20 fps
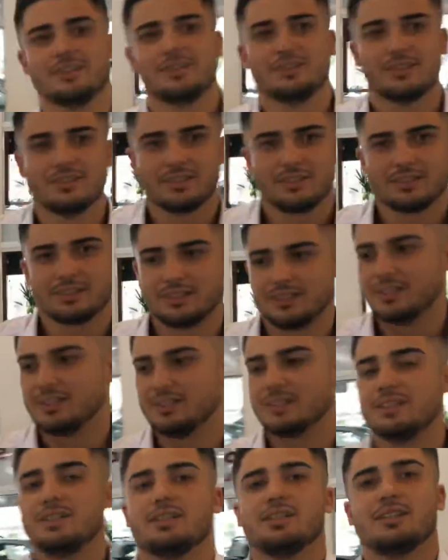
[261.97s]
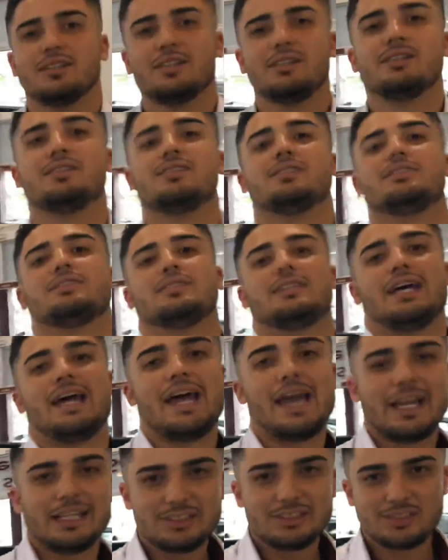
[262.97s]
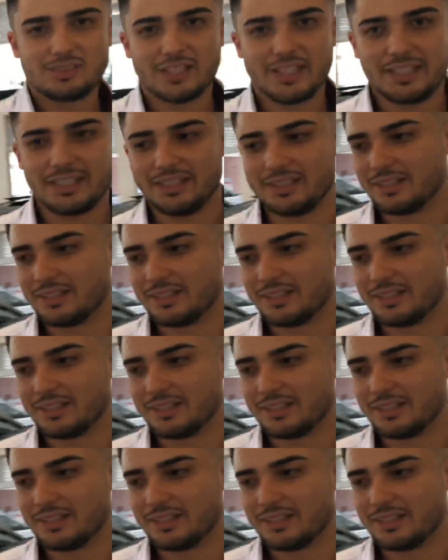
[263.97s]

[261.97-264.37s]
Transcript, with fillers: importados e dos nacionais. É isso aí.